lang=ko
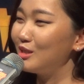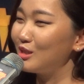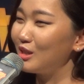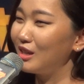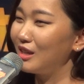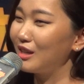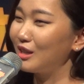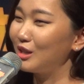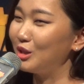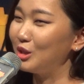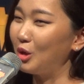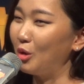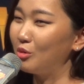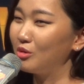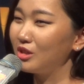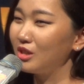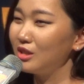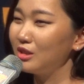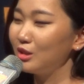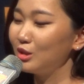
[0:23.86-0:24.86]
이제 그
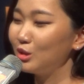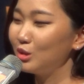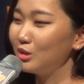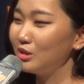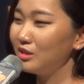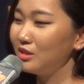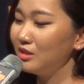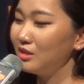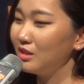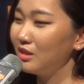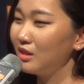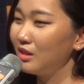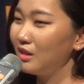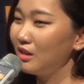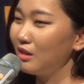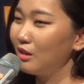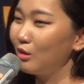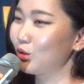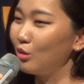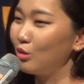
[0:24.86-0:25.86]
연기는
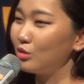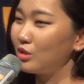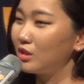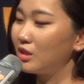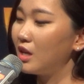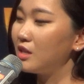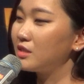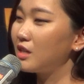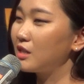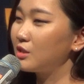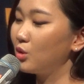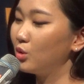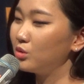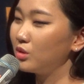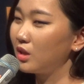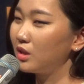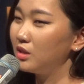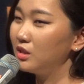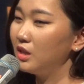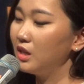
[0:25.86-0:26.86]
어 이제 대사
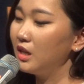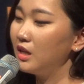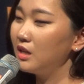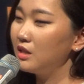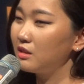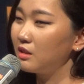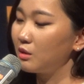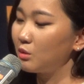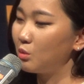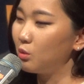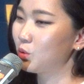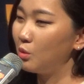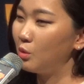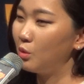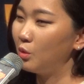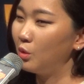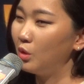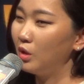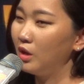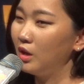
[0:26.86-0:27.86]
전달을 해야
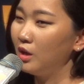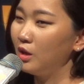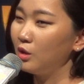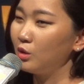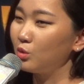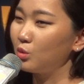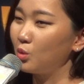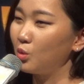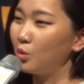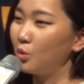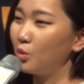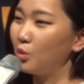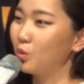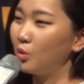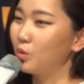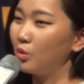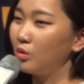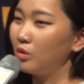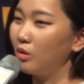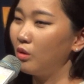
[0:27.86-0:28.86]
되고
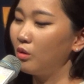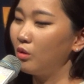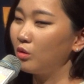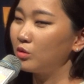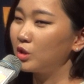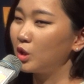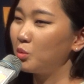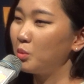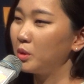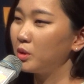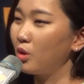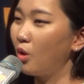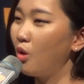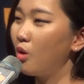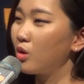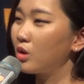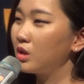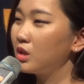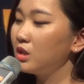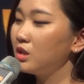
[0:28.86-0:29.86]
또 어떻게 보면
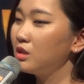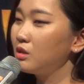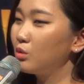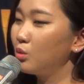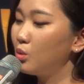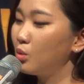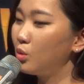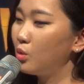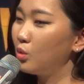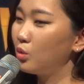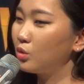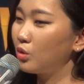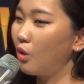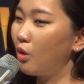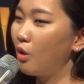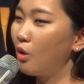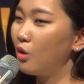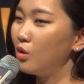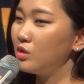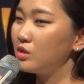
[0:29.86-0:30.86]
더 크고
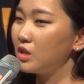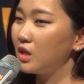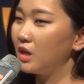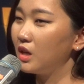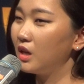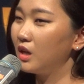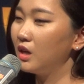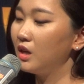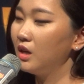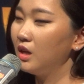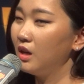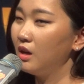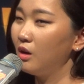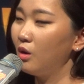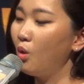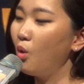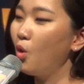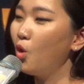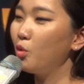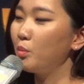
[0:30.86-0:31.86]
더 이제
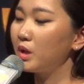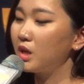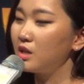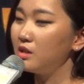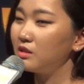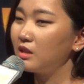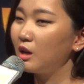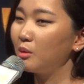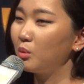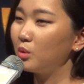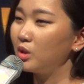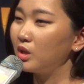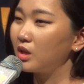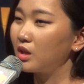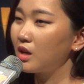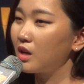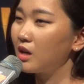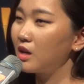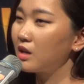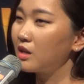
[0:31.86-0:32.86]
호흡이 길다
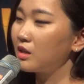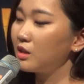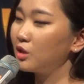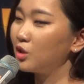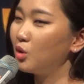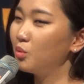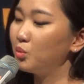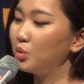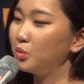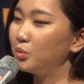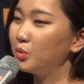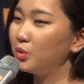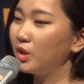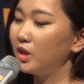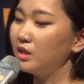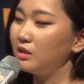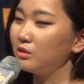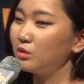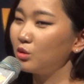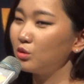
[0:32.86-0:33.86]
보니까 그런 부분에
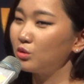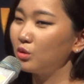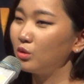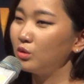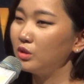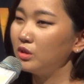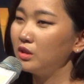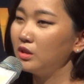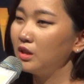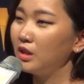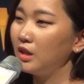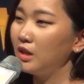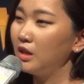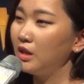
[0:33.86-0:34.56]
있어서는